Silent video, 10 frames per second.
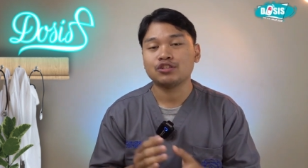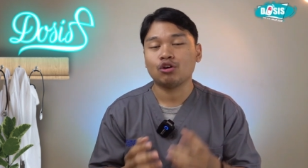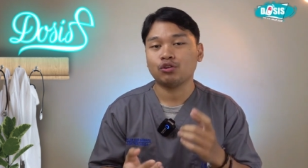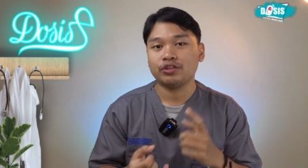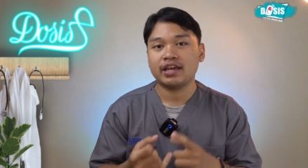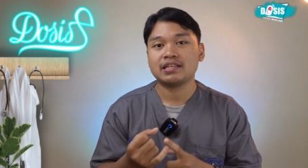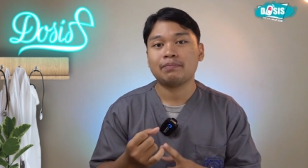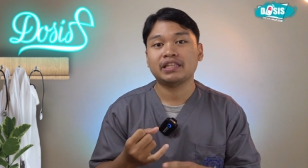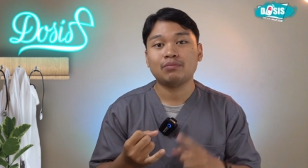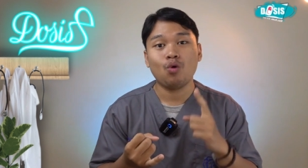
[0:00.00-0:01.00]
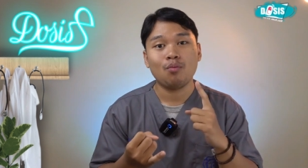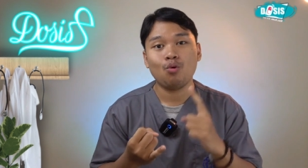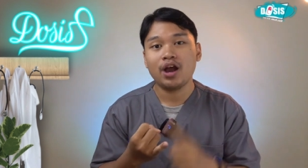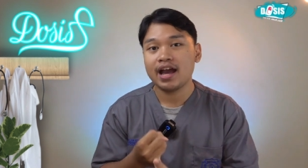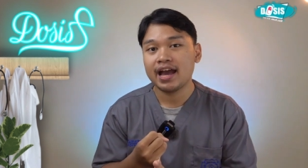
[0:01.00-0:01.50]
Contohnya seperti
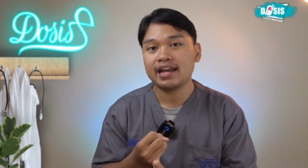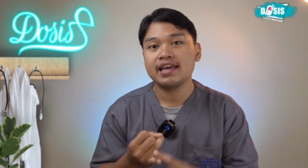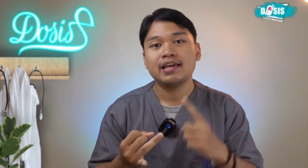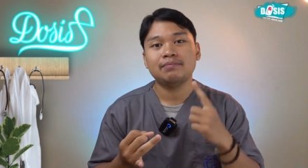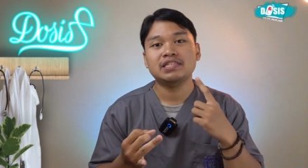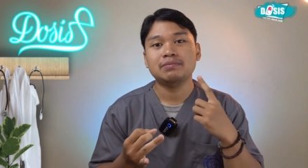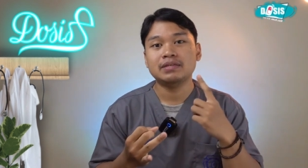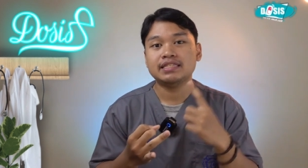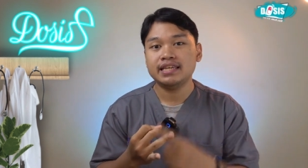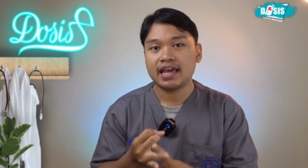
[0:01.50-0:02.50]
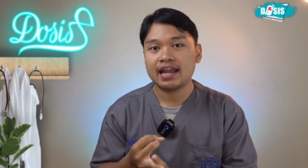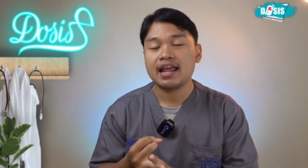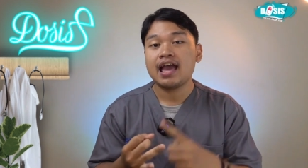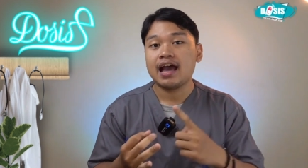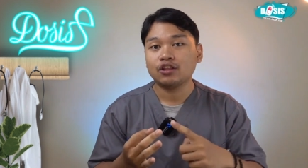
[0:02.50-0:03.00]
buah-buahan, biji-bijian,
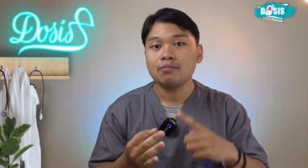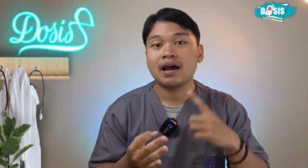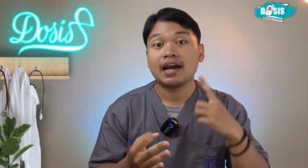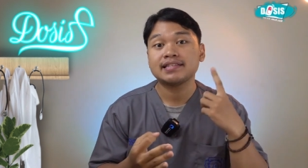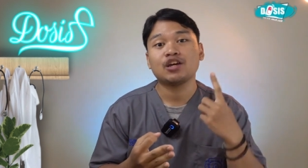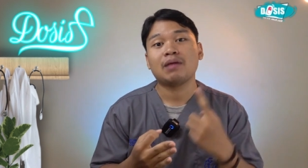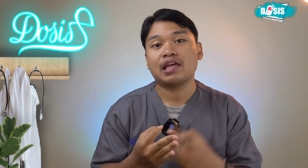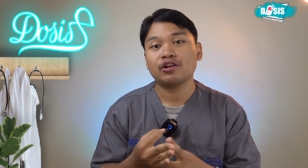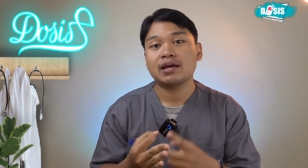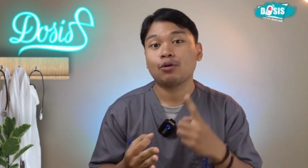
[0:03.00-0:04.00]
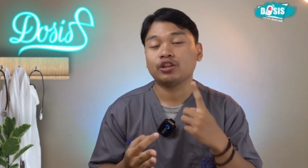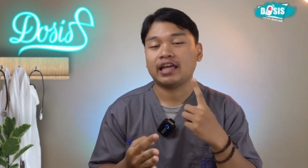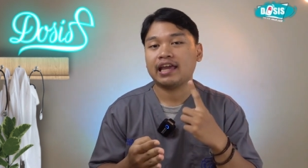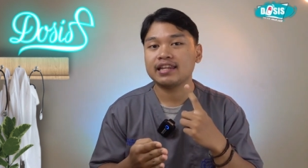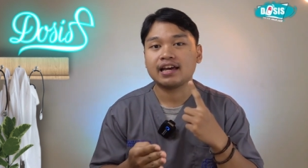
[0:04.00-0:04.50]
atau bahkan sayur mayur dan
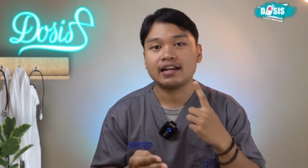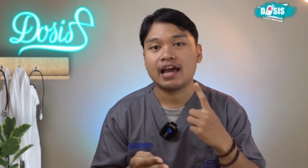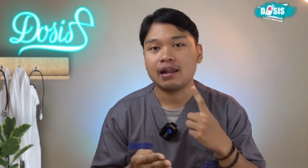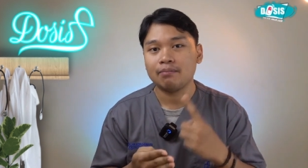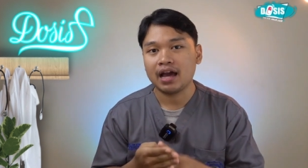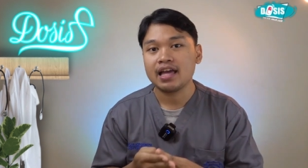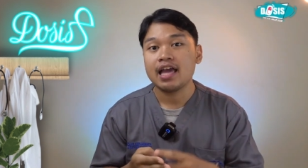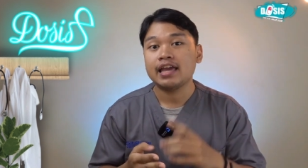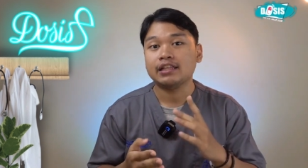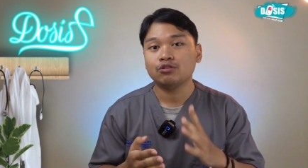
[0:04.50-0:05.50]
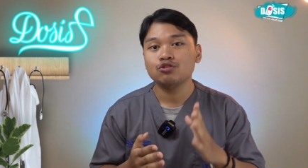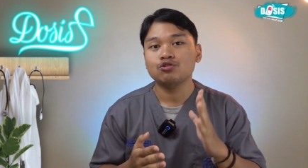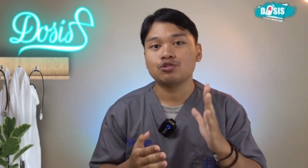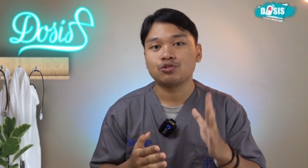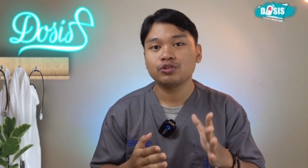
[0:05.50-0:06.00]
protein yang rendah lemak. Itu
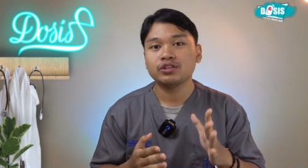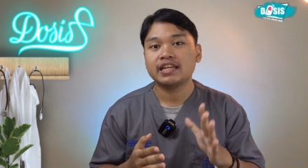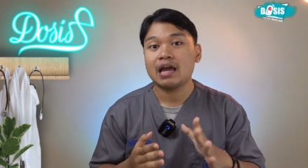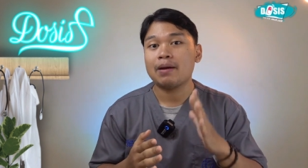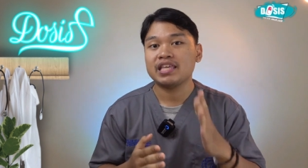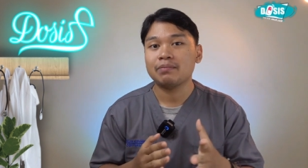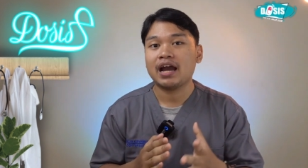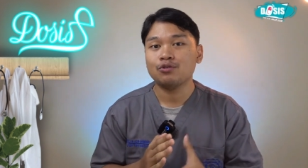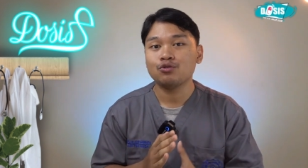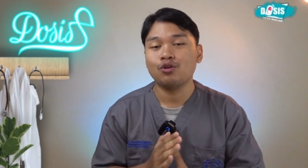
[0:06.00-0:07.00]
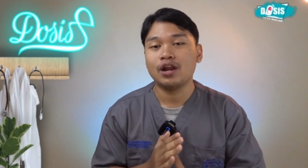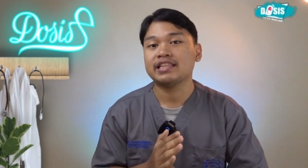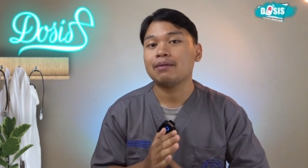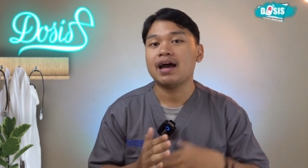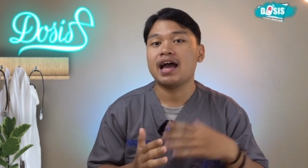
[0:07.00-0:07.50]
justru tidak banyak mengandung gula
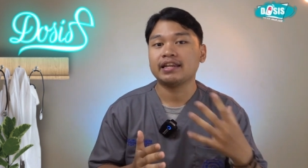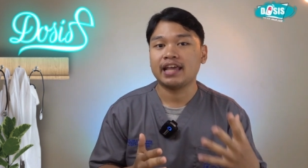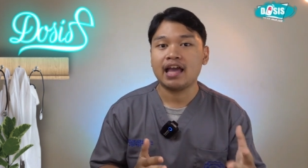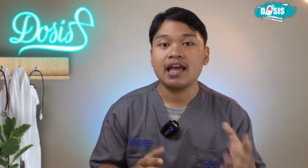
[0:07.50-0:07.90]
tambahannya.